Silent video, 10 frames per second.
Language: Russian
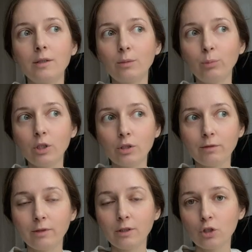
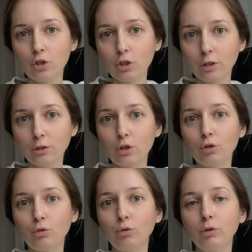смешивая с
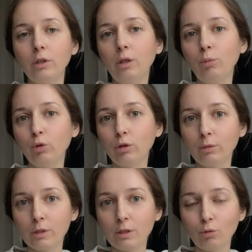желчью и
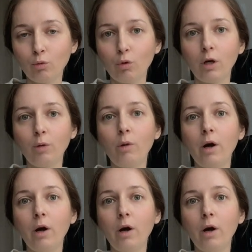лимонным соком,